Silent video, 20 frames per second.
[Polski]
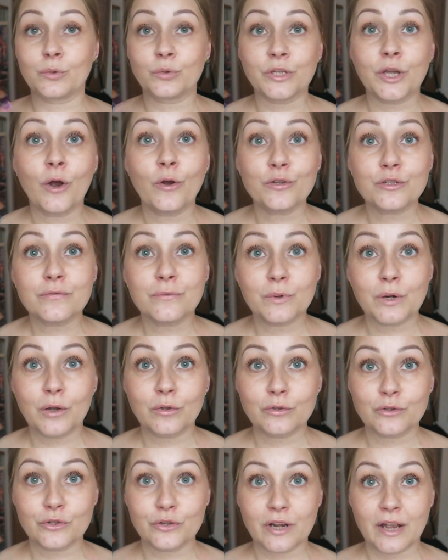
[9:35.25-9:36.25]
Tu nie chodzi w ogóle
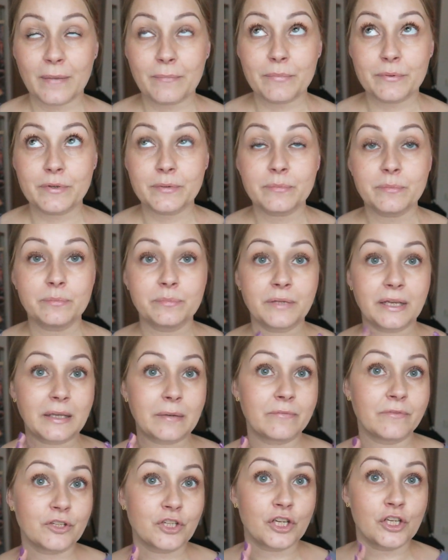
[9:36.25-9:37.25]
o to, żeby
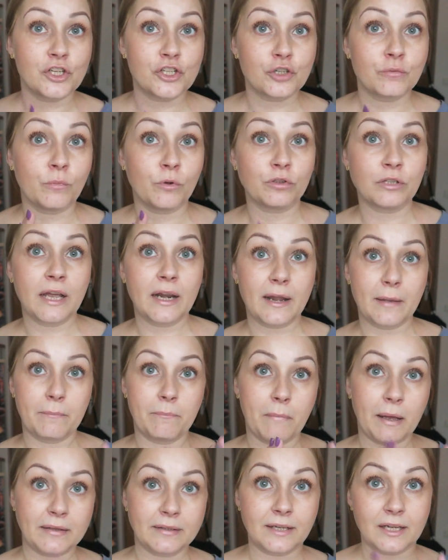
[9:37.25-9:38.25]
takim, wiecie, iść
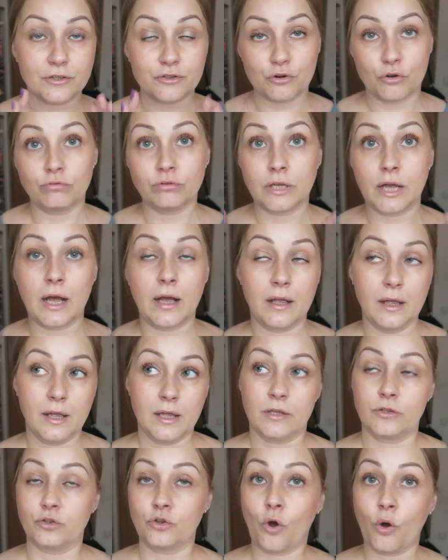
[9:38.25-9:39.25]
modelem matka, żona,
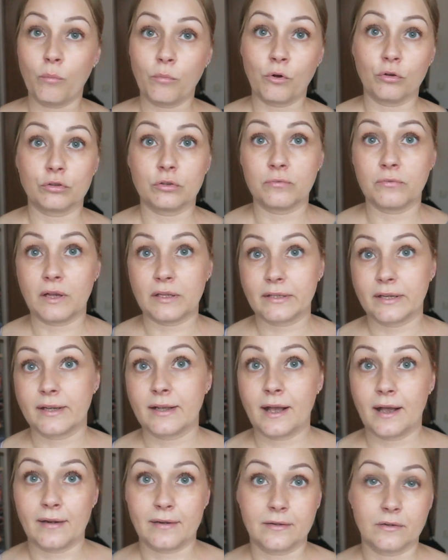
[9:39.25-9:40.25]
dom, gotowanie,
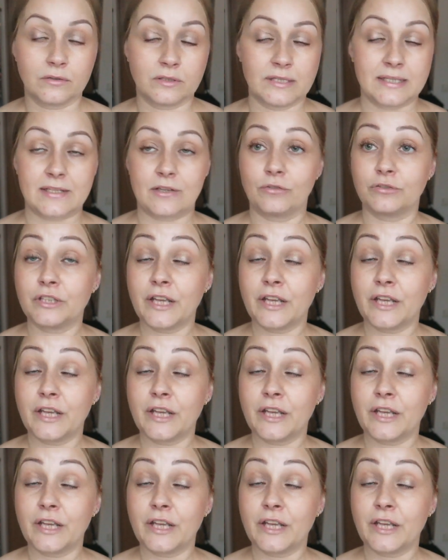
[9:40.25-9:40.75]
gary, ognisko.